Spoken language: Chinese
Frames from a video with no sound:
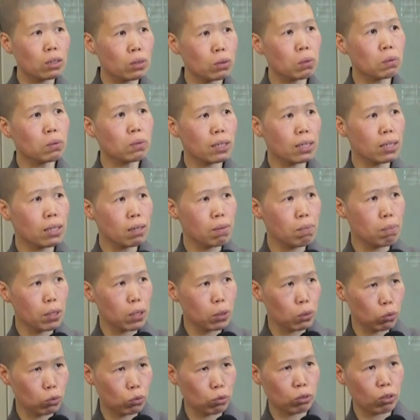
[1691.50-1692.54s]
从你一个没
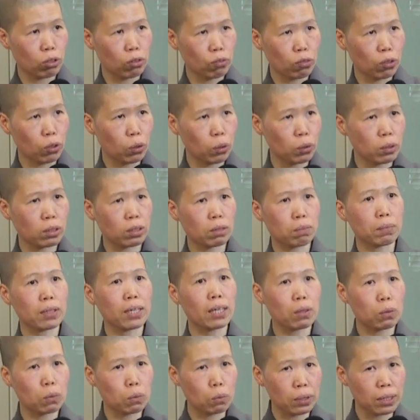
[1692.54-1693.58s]
有学佛，怎么
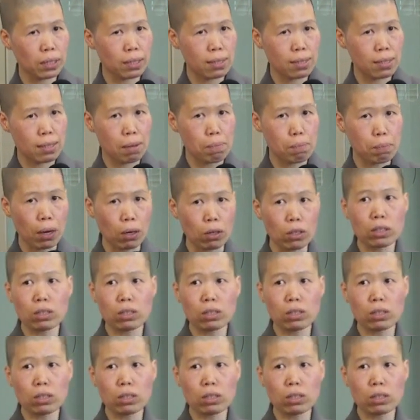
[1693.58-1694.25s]
样皈依三宝，